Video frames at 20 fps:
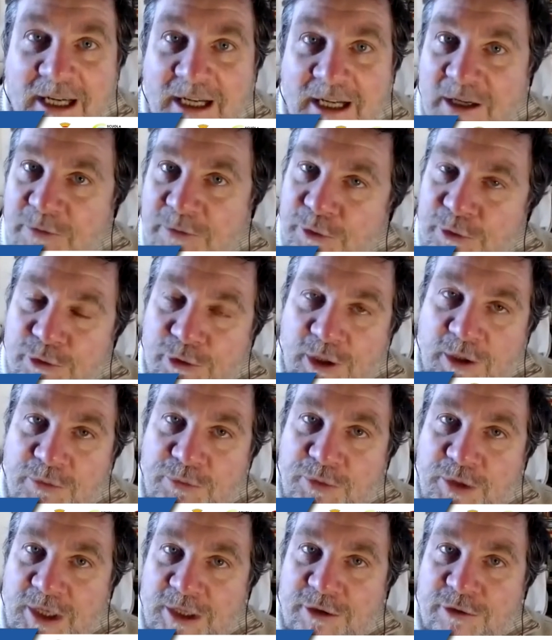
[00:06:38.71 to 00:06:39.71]
E le
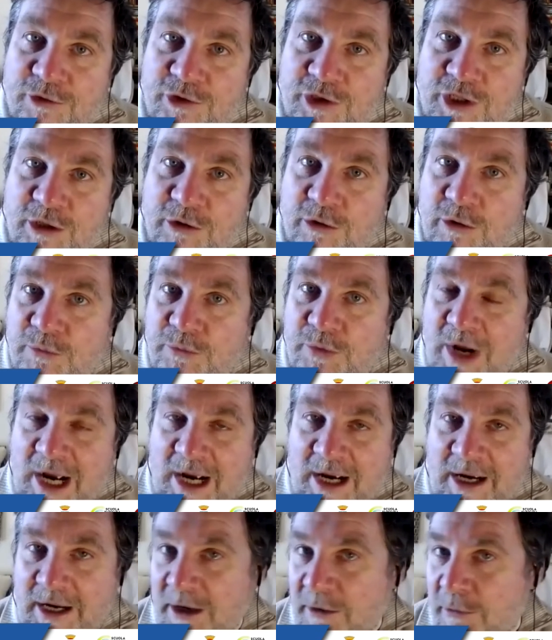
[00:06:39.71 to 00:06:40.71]
fotografie di un secolo fa
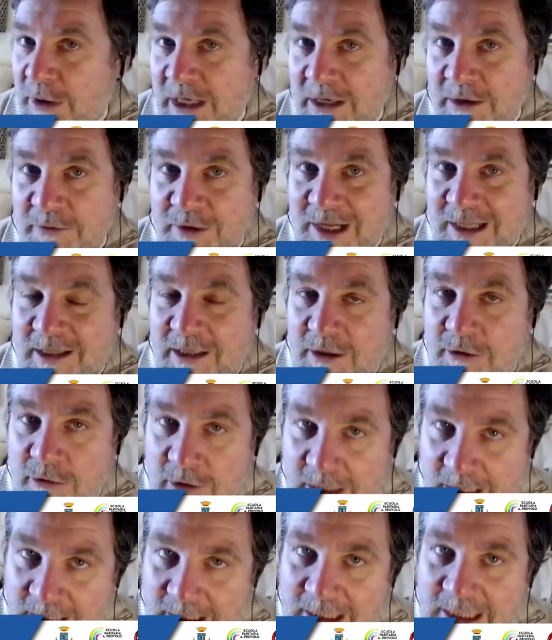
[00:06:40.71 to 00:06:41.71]
e quelle fatte con
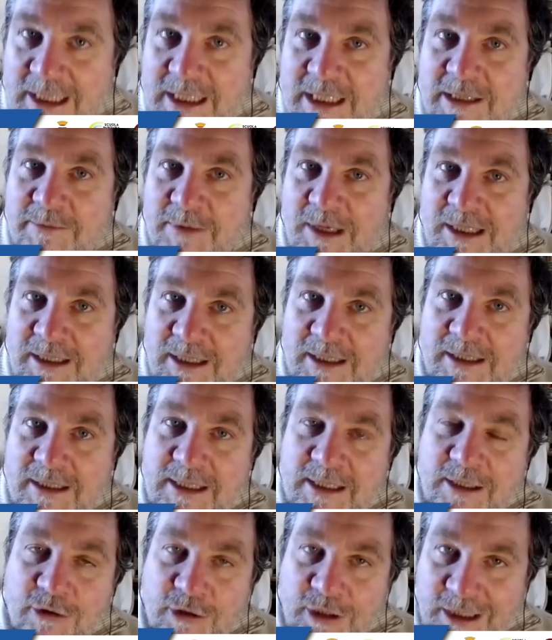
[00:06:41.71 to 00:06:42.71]
grandissima
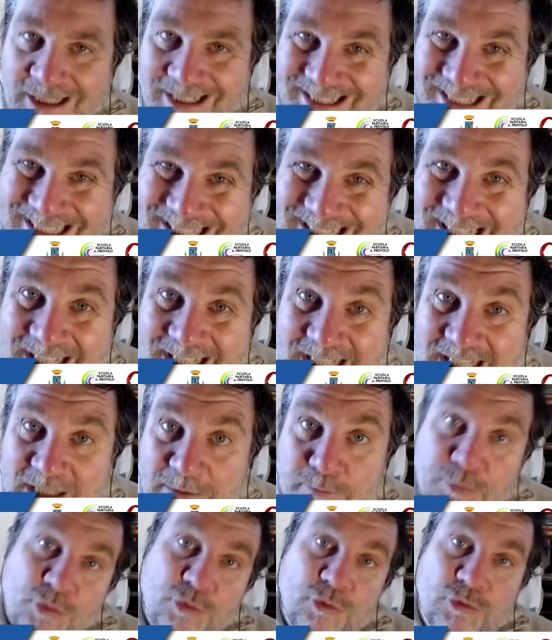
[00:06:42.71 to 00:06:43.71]
attenzione negli stessi
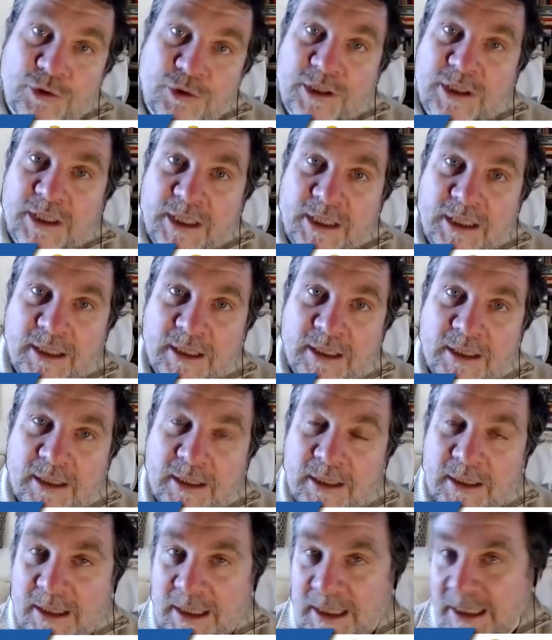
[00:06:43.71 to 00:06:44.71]
punti
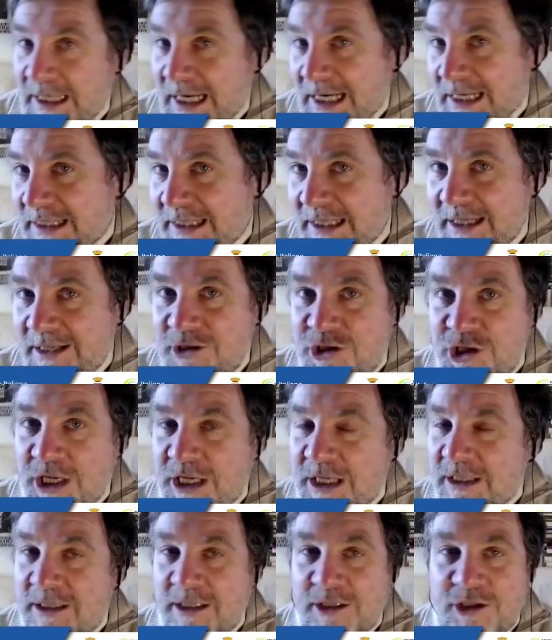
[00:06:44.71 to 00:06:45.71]
in anni
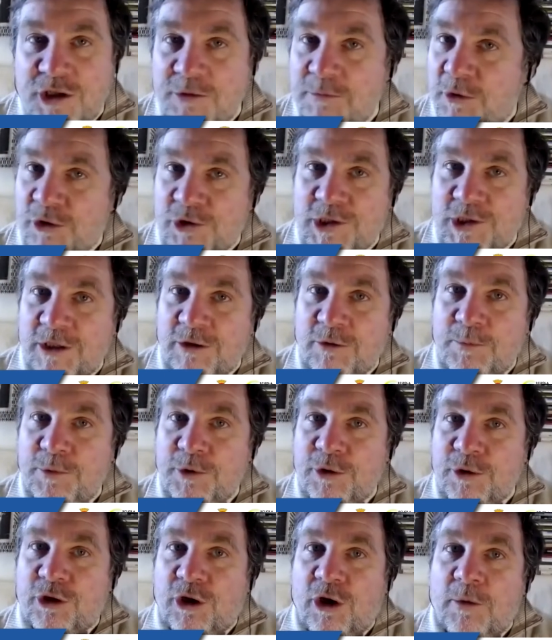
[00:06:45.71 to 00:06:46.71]
recenti ci mostrano
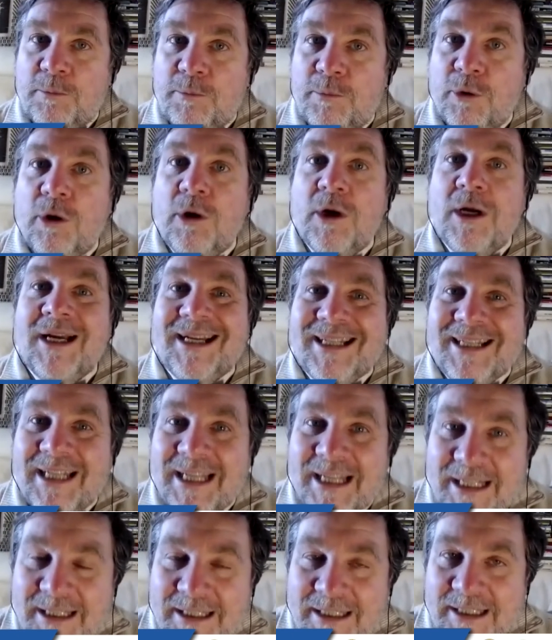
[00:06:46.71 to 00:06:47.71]
purtroppo
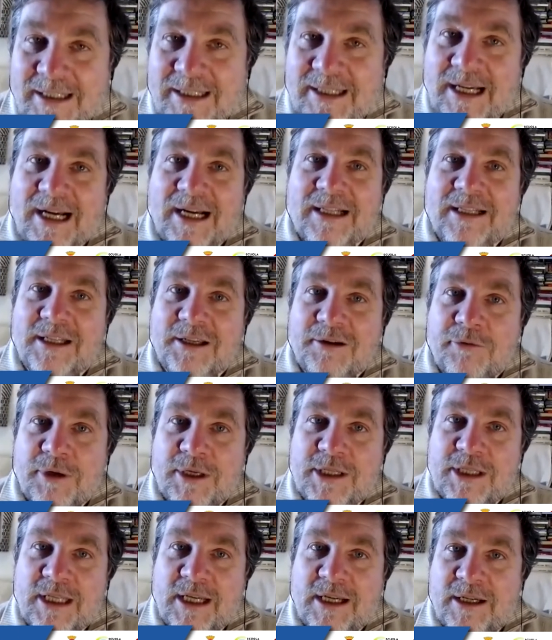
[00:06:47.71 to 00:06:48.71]
l'entità di
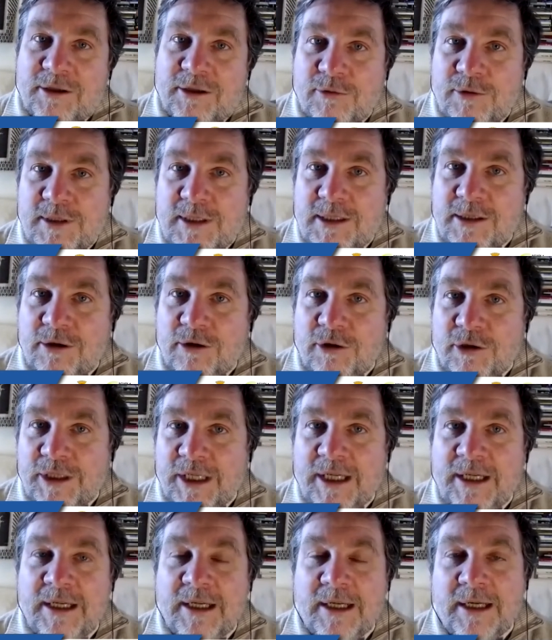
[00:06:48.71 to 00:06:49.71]
questa
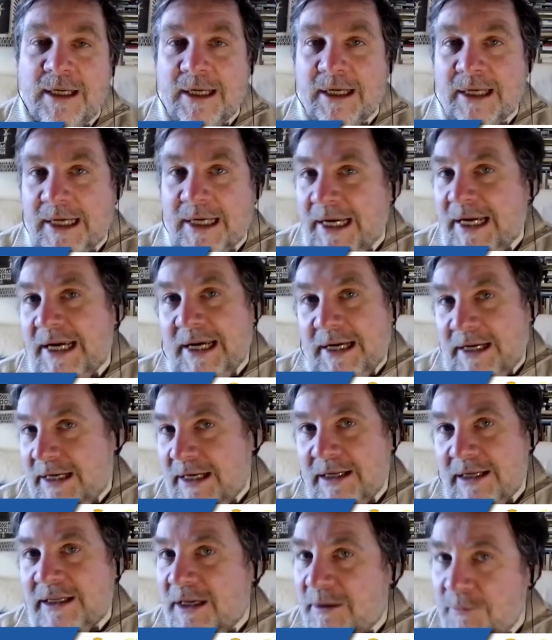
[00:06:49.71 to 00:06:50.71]
riduzione che è
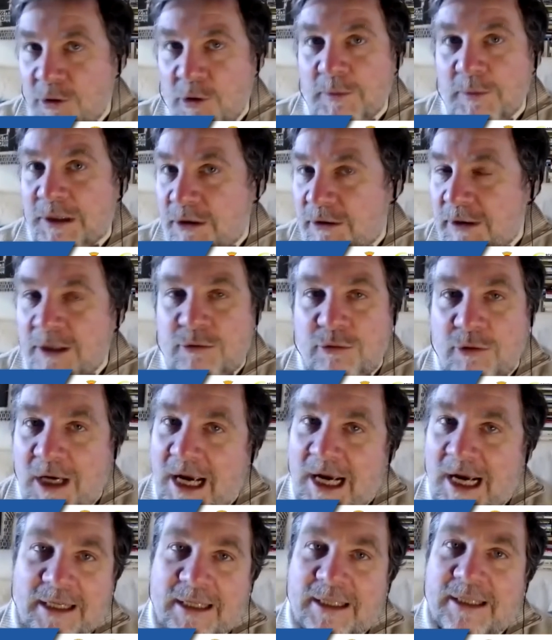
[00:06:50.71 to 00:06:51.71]
il termometro
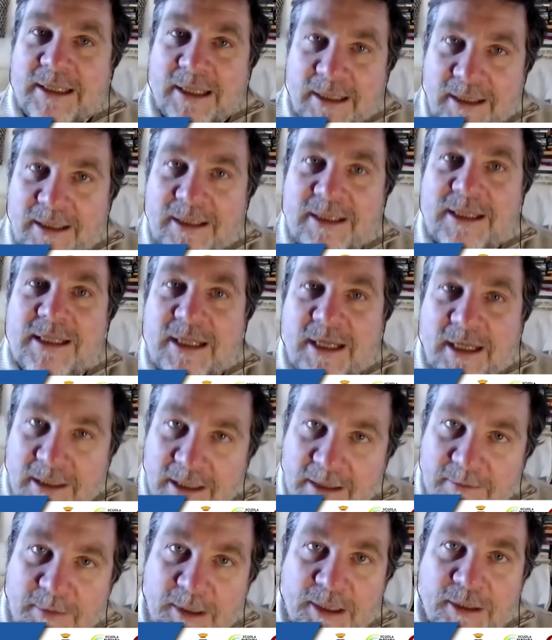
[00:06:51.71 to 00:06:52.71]
naturale del
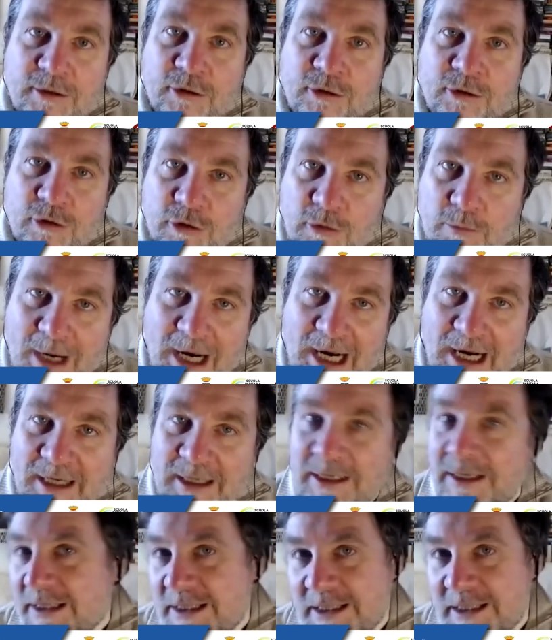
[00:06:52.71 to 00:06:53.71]
riscaldamento
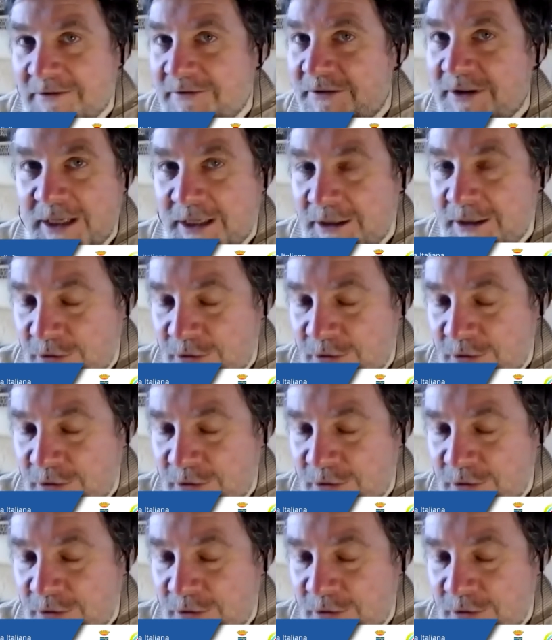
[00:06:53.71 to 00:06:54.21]
globale che sta avvenendo